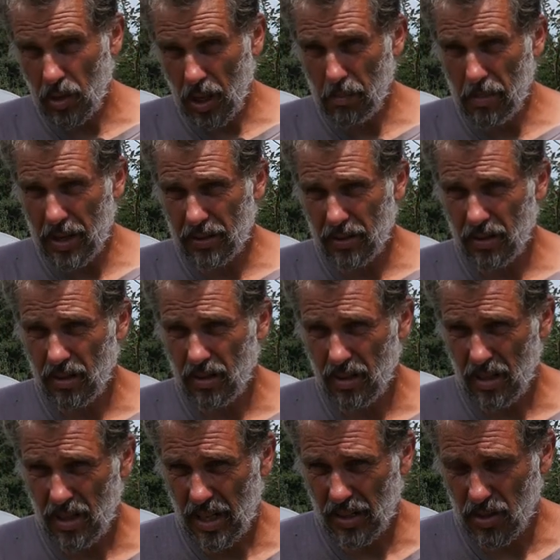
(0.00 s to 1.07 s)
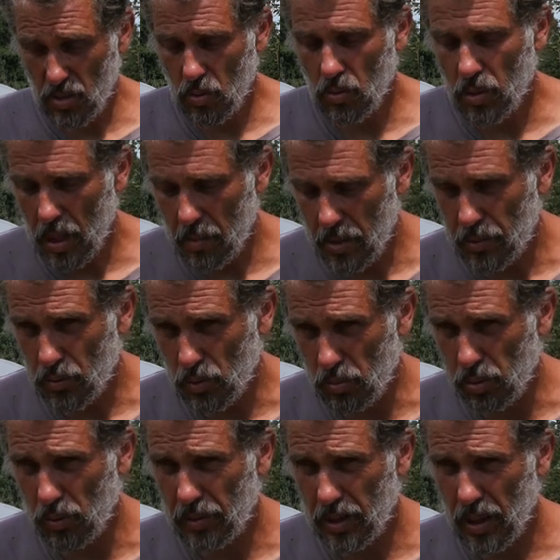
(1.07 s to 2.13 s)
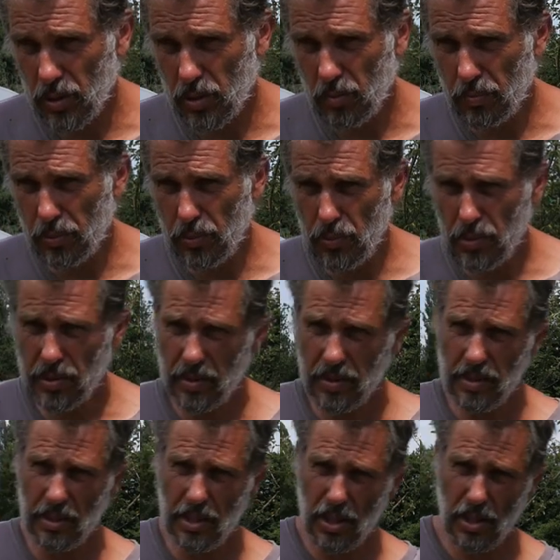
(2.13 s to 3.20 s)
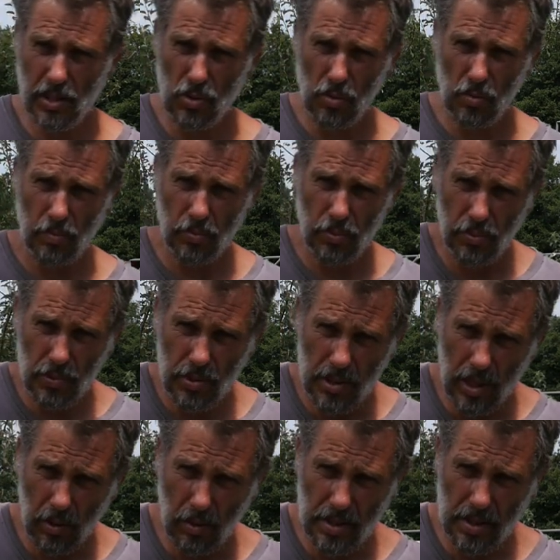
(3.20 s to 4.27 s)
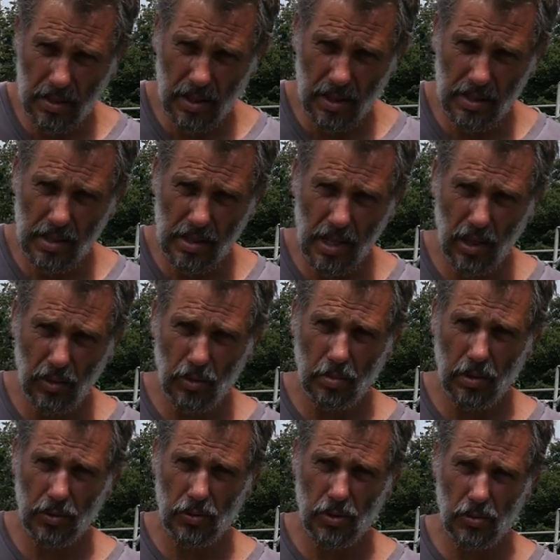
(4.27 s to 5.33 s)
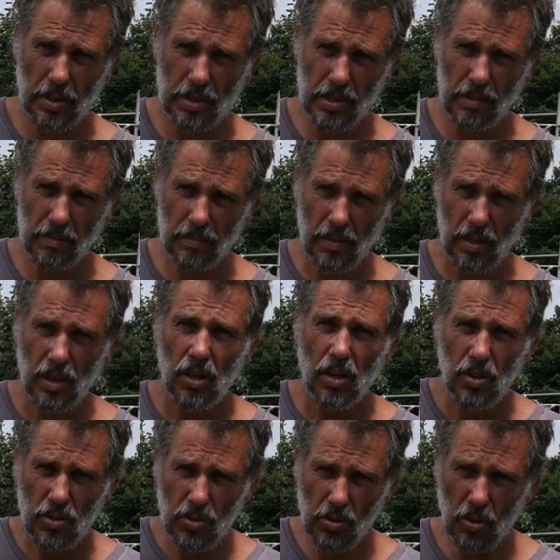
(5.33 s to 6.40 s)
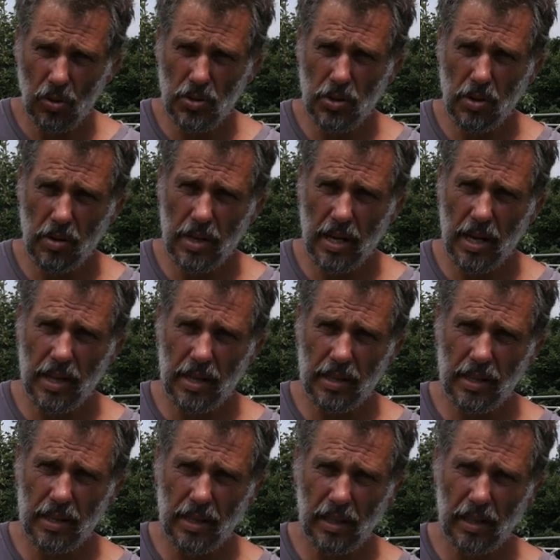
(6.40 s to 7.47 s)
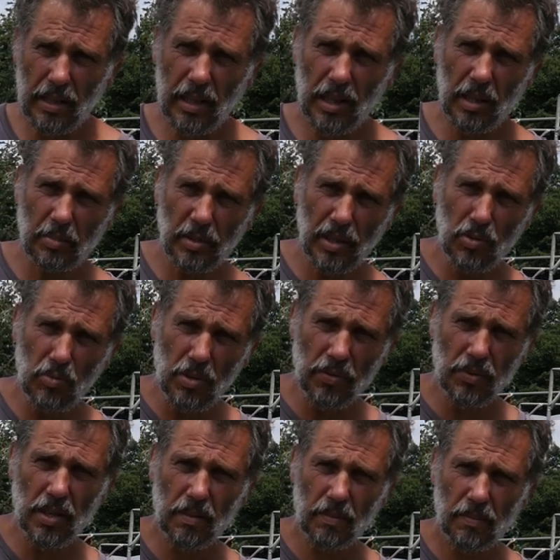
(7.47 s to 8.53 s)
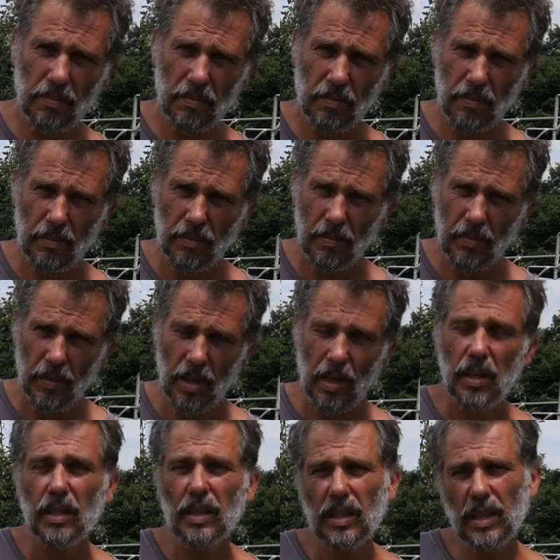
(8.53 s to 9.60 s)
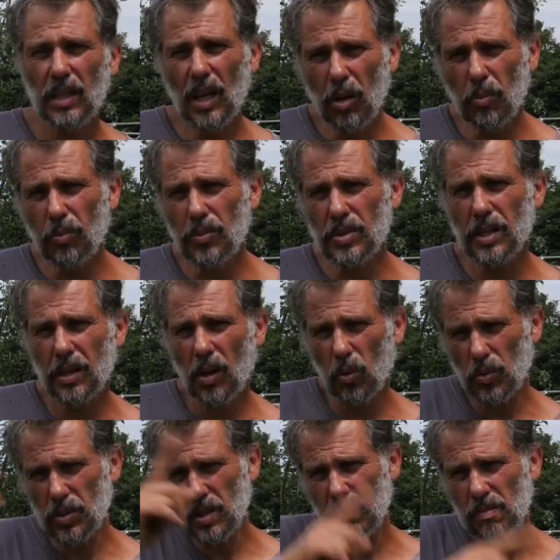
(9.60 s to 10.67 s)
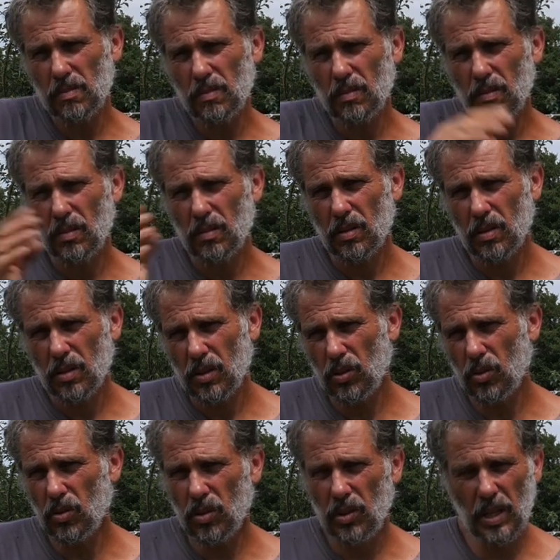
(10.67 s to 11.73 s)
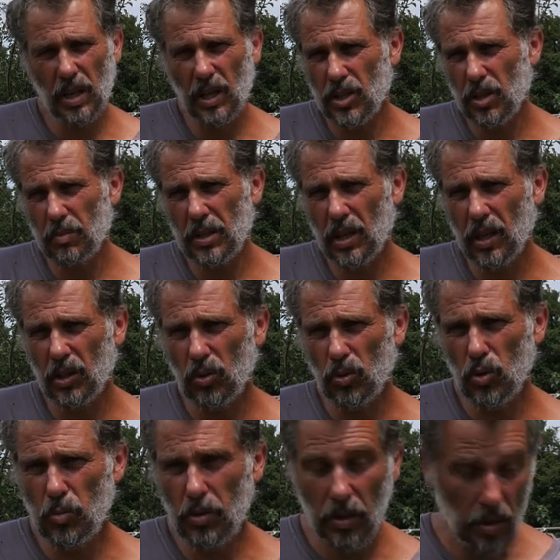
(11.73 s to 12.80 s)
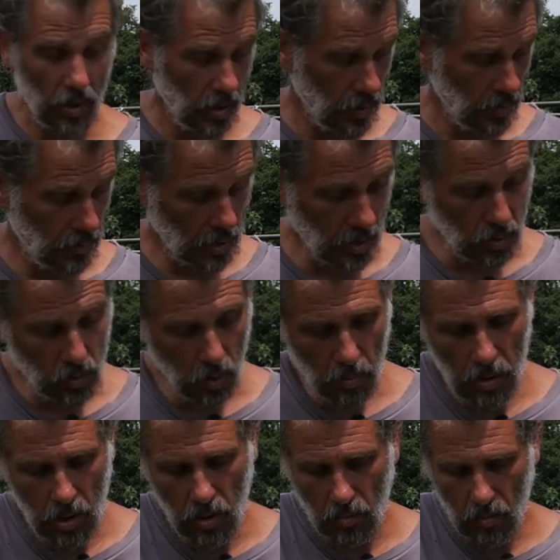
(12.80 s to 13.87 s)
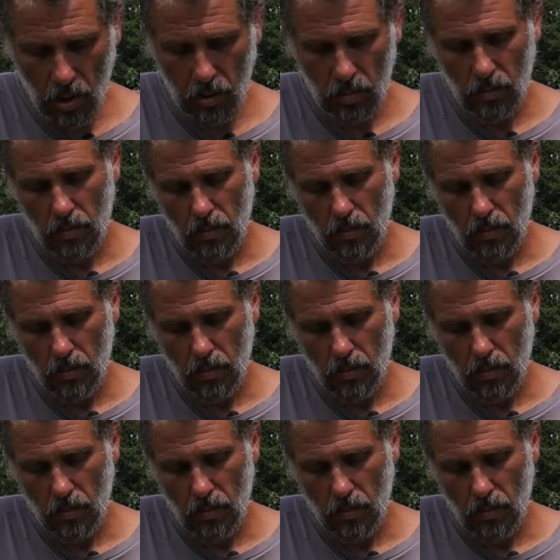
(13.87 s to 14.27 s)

la bête, l'action de la bête du broutage plus ses déjections plus la croissance racinaire de plantes choisies sur un sol qui a été drainé et préhumifié, qui en plus est arrosé, donc il n'y a jamais d'arrêt de coupe, fait que normalement,